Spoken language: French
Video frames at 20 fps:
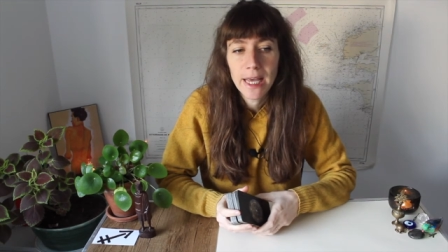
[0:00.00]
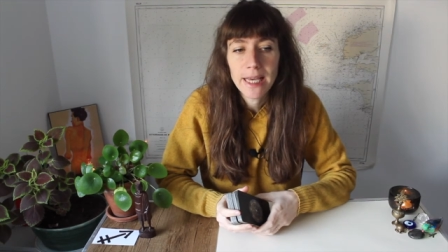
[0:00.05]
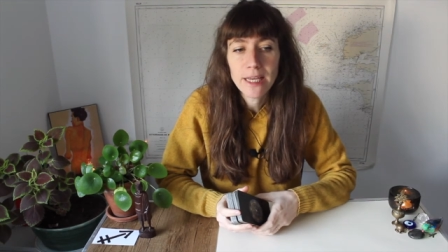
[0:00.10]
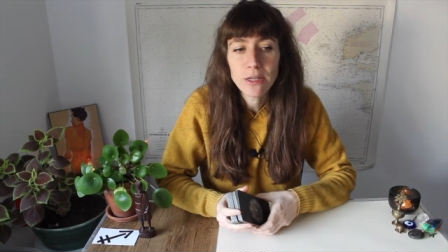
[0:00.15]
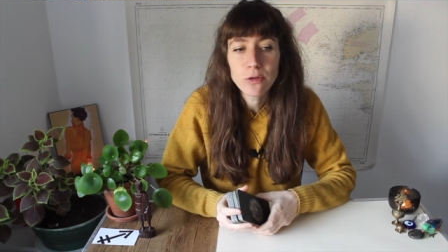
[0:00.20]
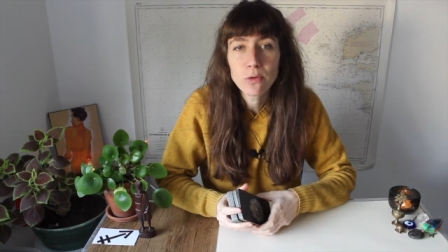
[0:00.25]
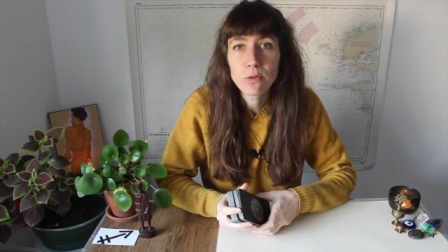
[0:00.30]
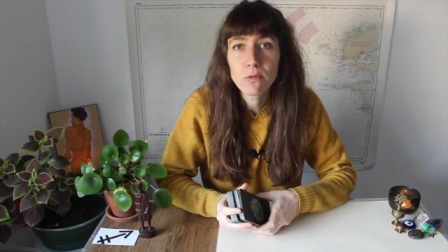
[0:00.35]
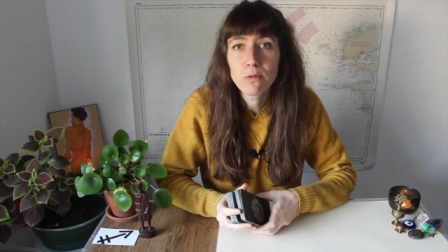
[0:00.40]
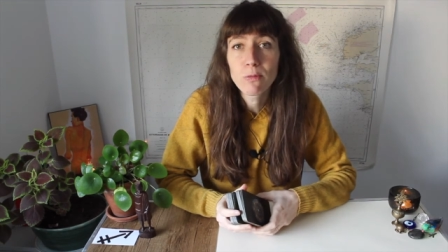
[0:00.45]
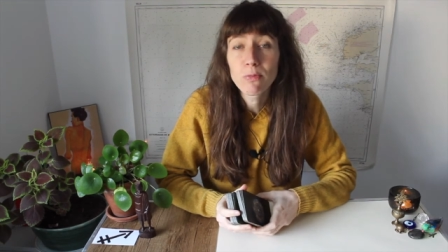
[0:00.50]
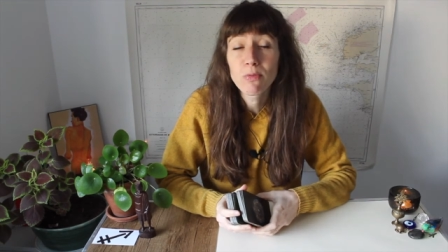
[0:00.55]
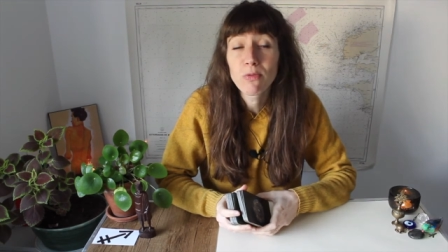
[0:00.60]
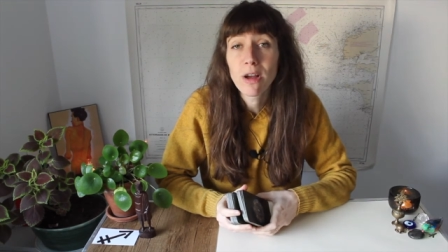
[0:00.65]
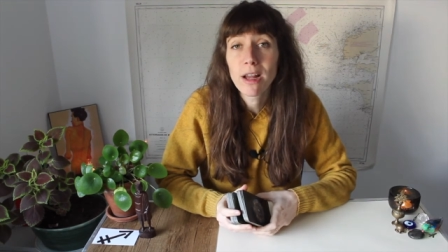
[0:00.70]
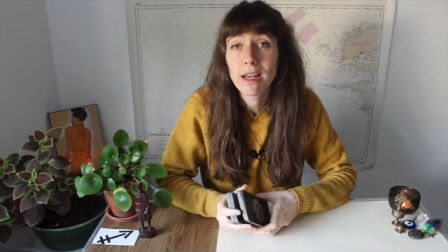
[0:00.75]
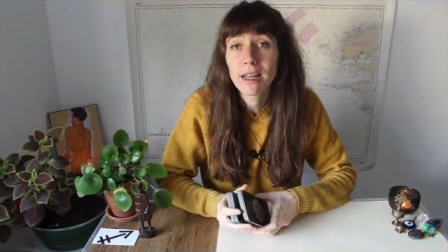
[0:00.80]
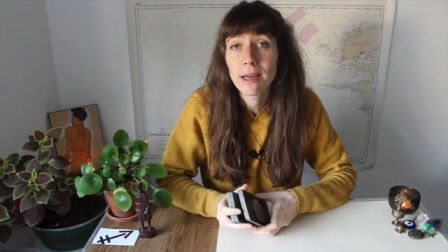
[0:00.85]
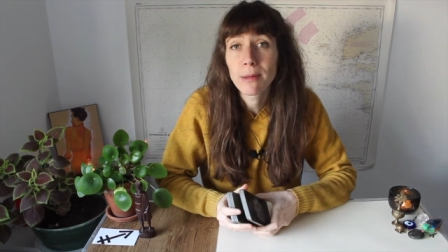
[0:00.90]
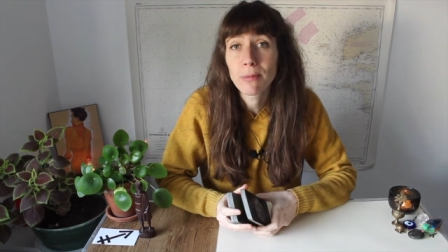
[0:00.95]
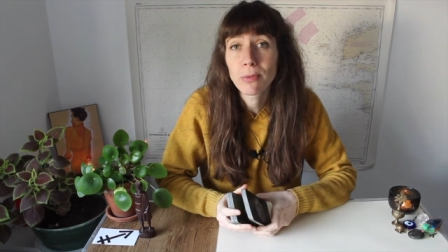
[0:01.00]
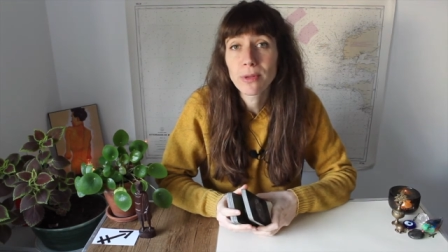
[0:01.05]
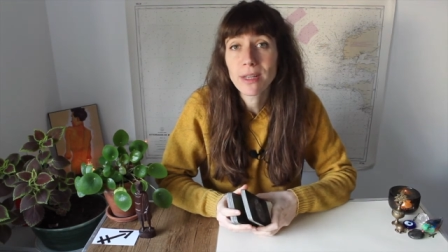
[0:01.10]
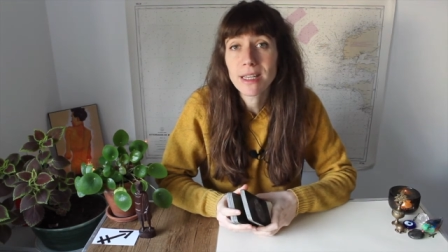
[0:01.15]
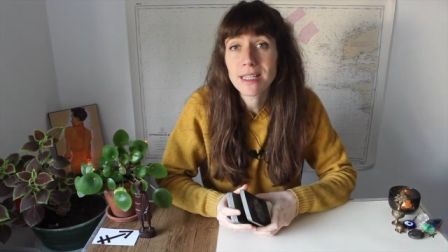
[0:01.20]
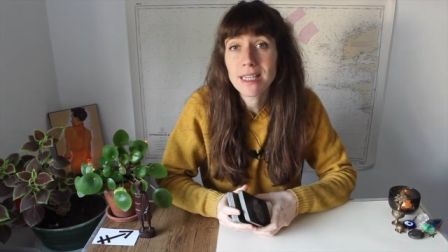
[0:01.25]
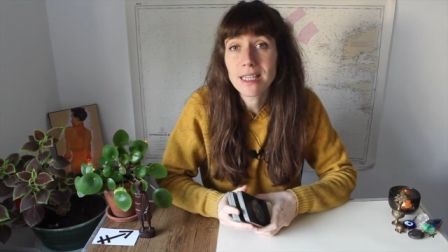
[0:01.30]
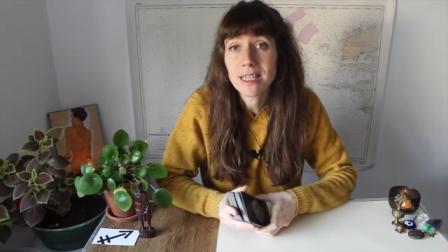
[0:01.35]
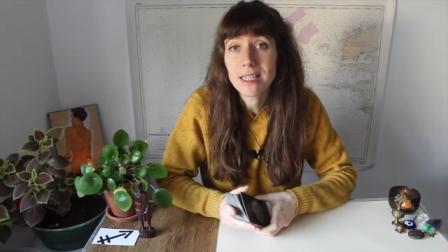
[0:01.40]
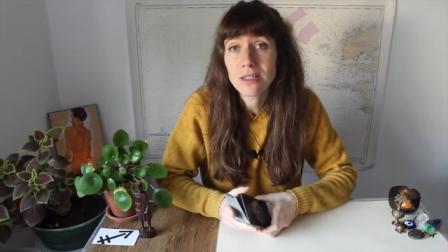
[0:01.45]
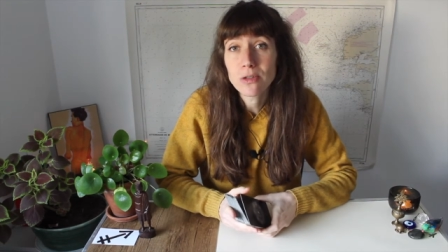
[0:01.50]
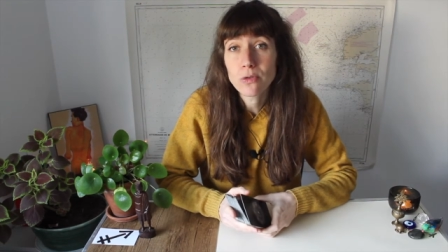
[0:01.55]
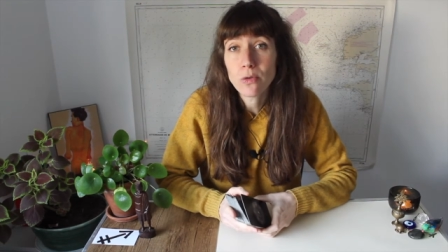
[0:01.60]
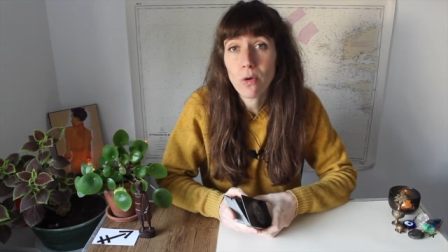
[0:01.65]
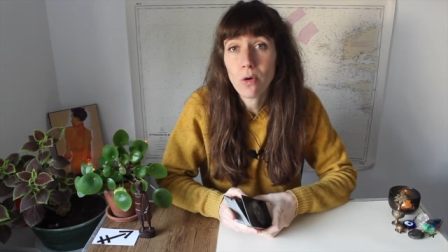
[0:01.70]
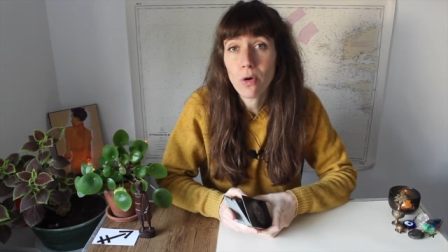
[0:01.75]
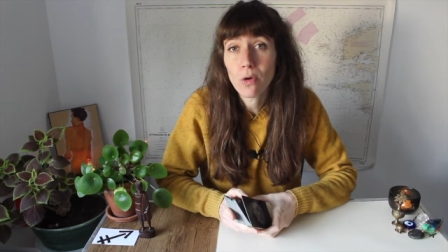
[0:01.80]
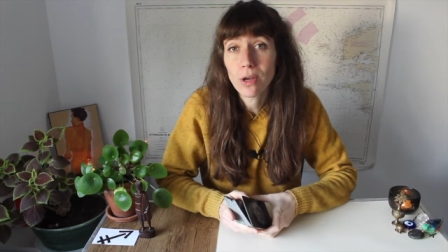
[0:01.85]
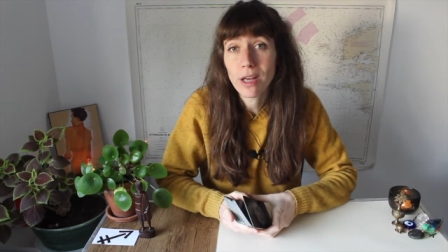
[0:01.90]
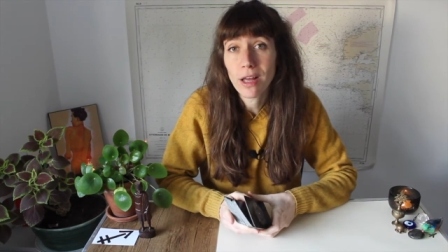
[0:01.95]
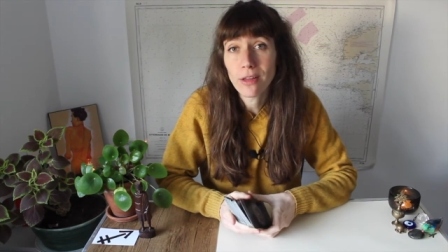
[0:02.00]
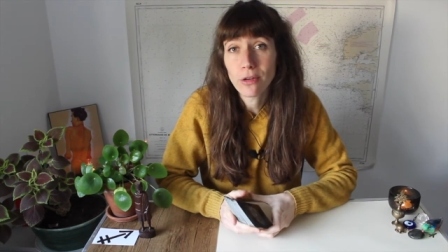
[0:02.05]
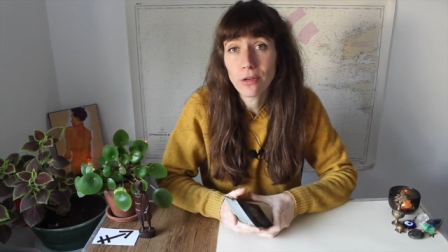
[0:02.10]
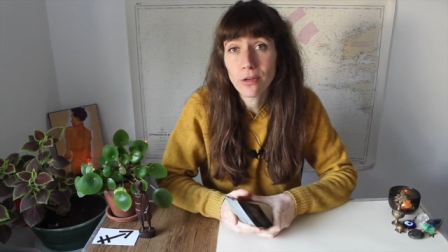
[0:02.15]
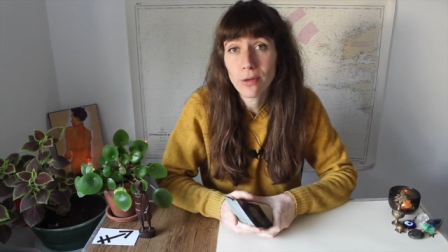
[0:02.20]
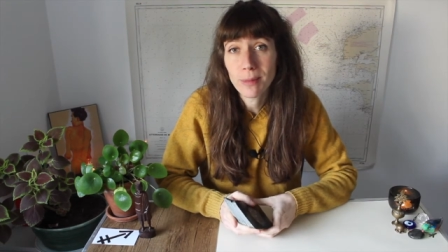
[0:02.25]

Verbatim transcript: Et du coup, vous pouvez aller répondre à ces questions en regardant